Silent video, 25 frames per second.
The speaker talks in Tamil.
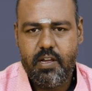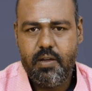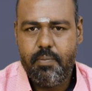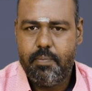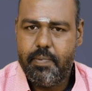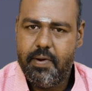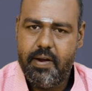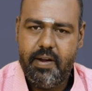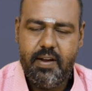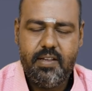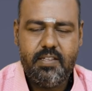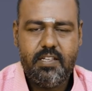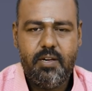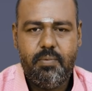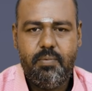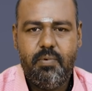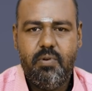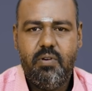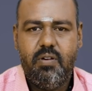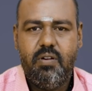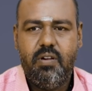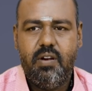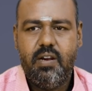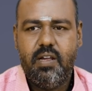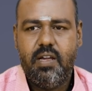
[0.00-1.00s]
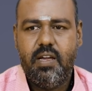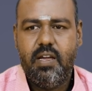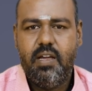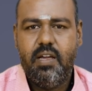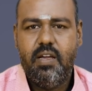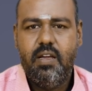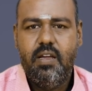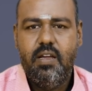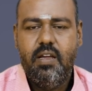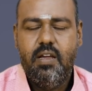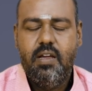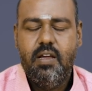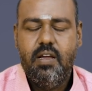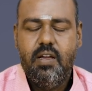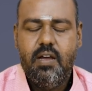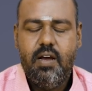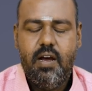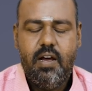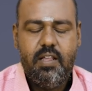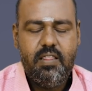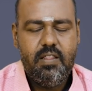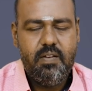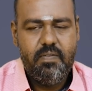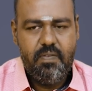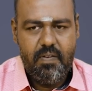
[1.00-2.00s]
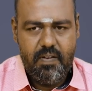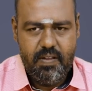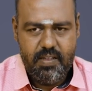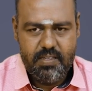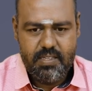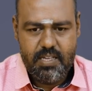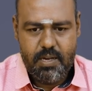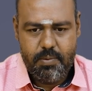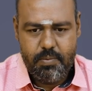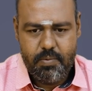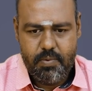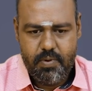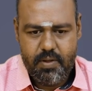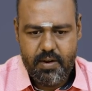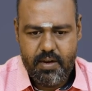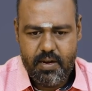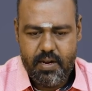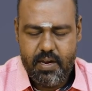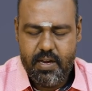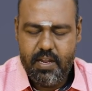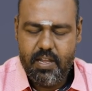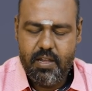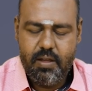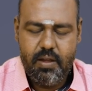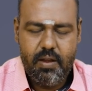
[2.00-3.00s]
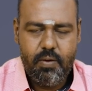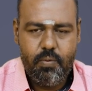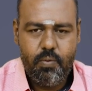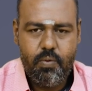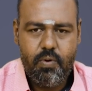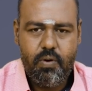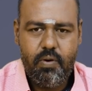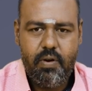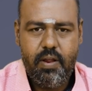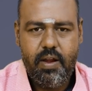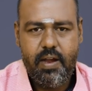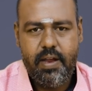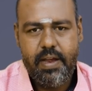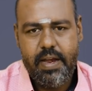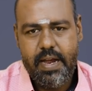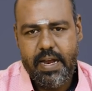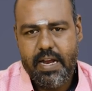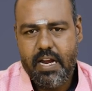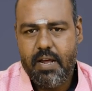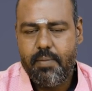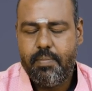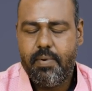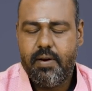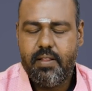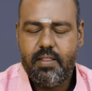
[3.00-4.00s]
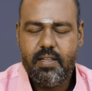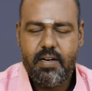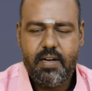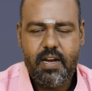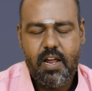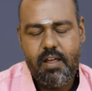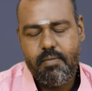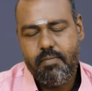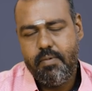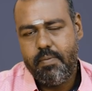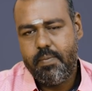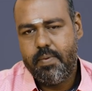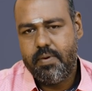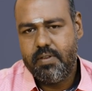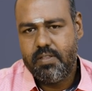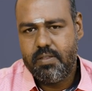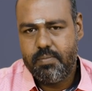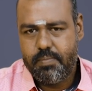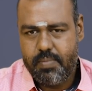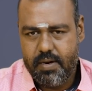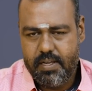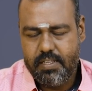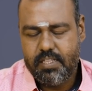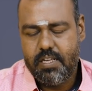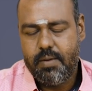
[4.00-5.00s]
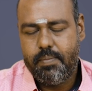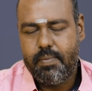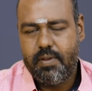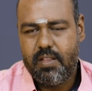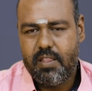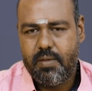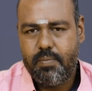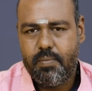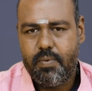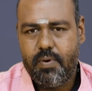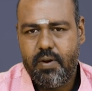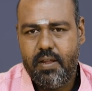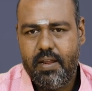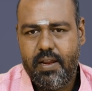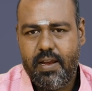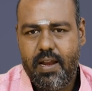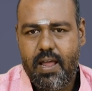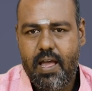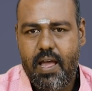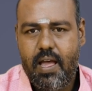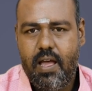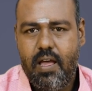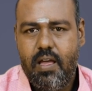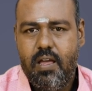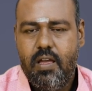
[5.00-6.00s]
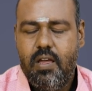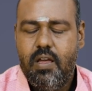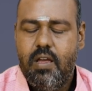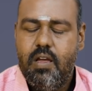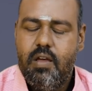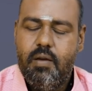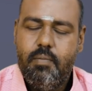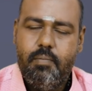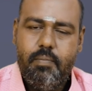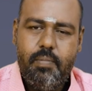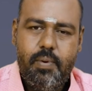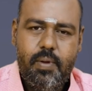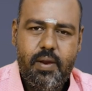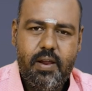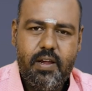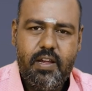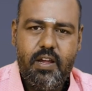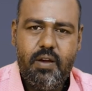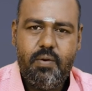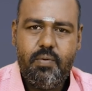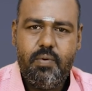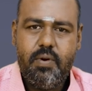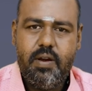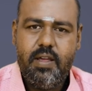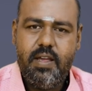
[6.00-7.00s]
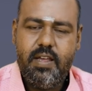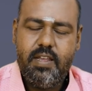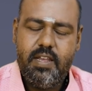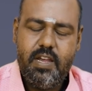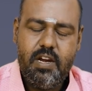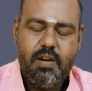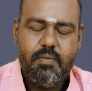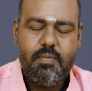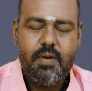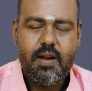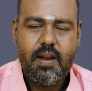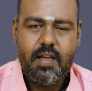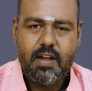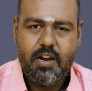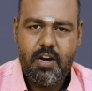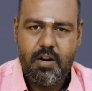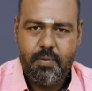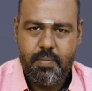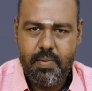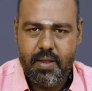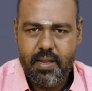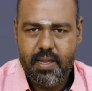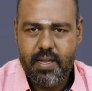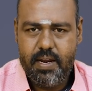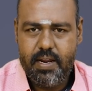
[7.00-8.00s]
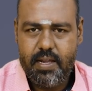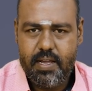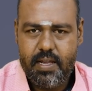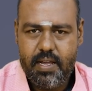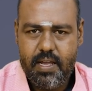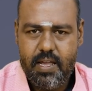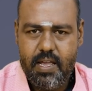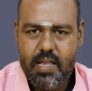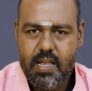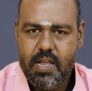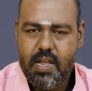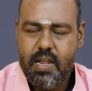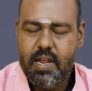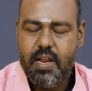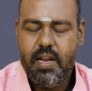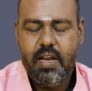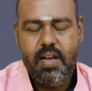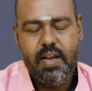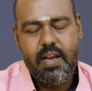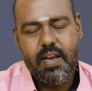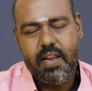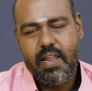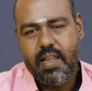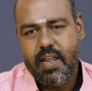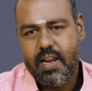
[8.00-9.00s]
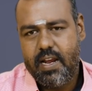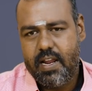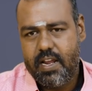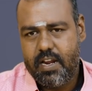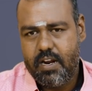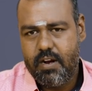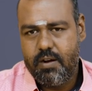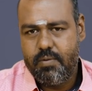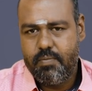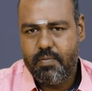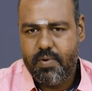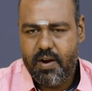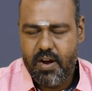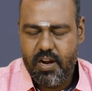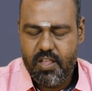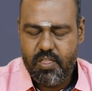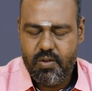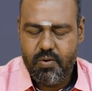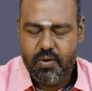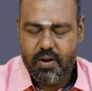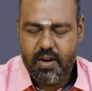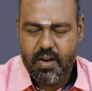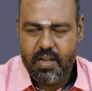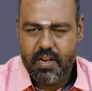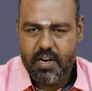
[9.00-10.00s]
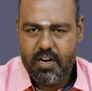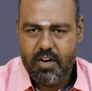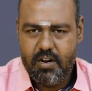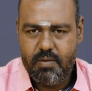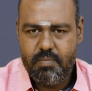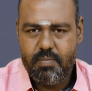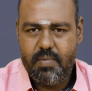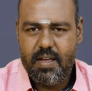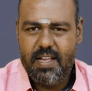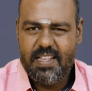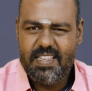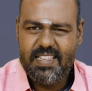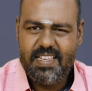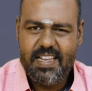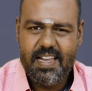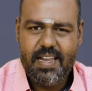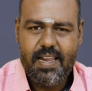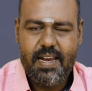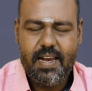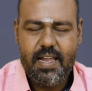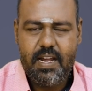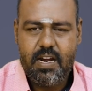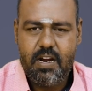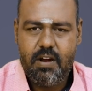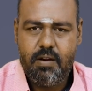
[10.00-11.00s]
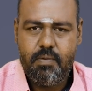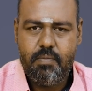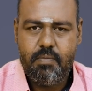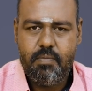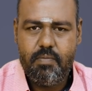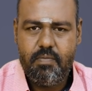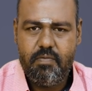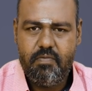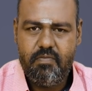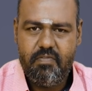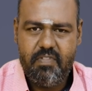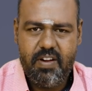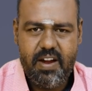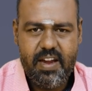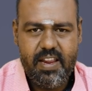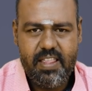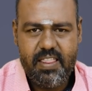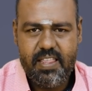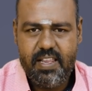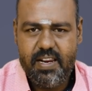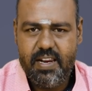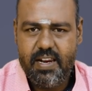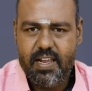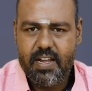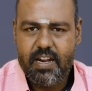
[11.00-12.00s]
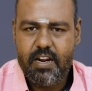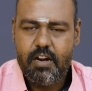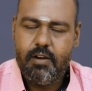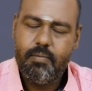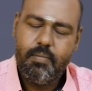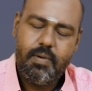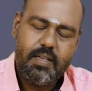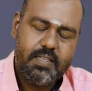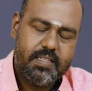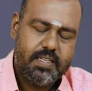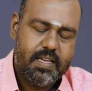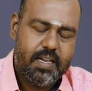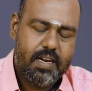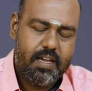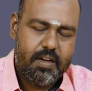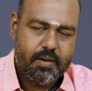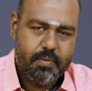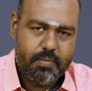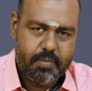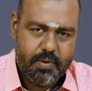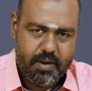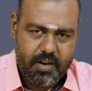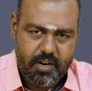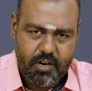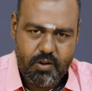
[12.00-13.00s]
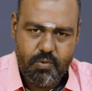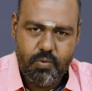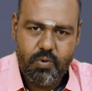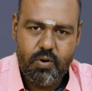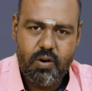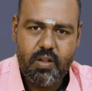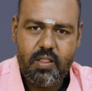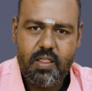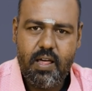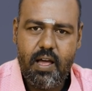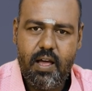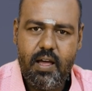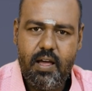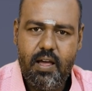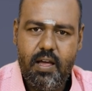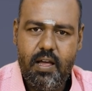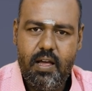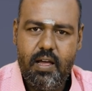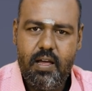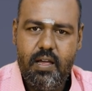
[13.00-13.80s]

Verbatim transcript: இருக்குது பெய்டு சாஃப்ட்வேர் இருக்குது அந்த ஃப்ரீ சாஃப்ட்வேரில் நீங்கள் உங்களுடைய டேட்டா பொறுத்து டைமை பொறுத்து பிளேஸாக பொறுத்து போட்டிங்கன்னா பிறக்கக்கூடிய ஜென்ம லக்கணம் எங்கே இருக்குது இன்றைய லக்கணம் வயதோட லக்கணம் அச்சய லக்கணம் வயதின் லக்கணம் அச்சய லக்கணம் ரெண்டும் ஒன்று தான்